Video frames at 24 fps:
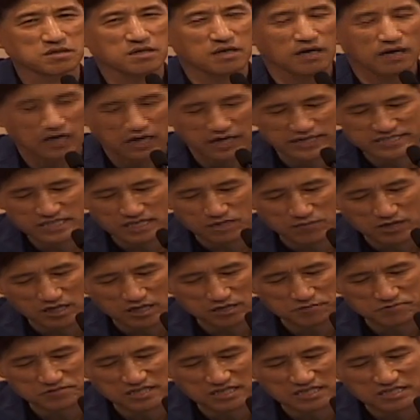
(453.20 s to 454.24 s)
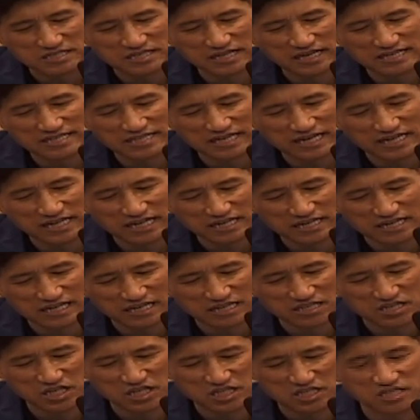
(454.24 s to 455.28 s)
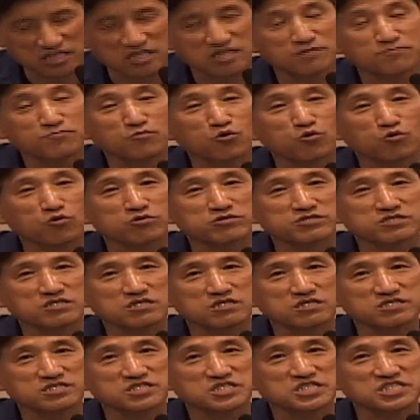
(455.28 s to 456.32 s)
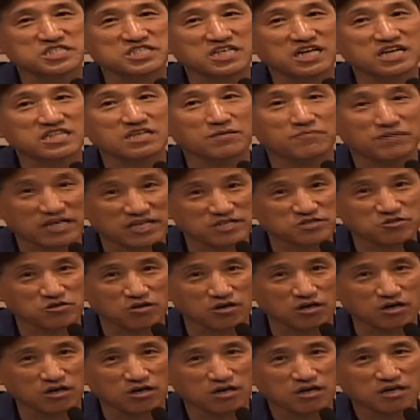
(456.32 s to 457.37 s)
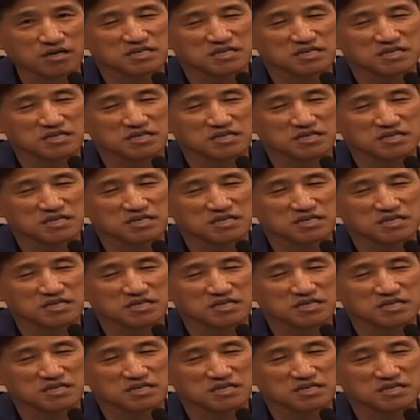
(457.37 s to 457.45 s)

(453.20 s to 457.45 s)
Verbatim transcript: 아까 제가 말한 것처럼 그의 나라는 할 때 이 니무롯을 지칭한다 말했죠.